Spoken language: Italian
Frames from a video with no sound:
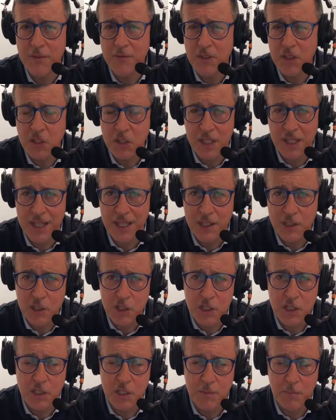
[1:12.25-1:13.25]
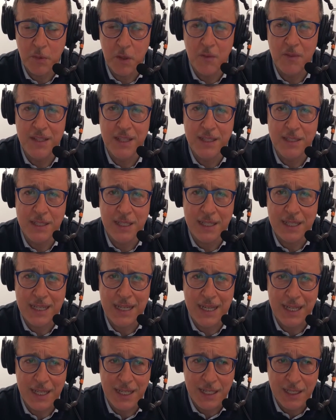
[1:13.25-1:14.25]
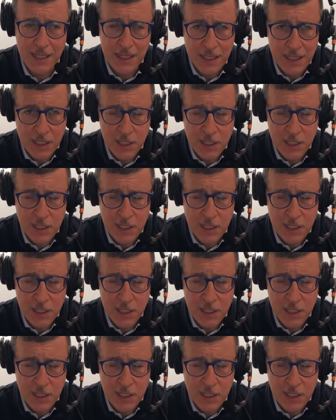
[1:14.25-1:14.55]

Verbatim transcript: invece reagisce, prova ad attaccare,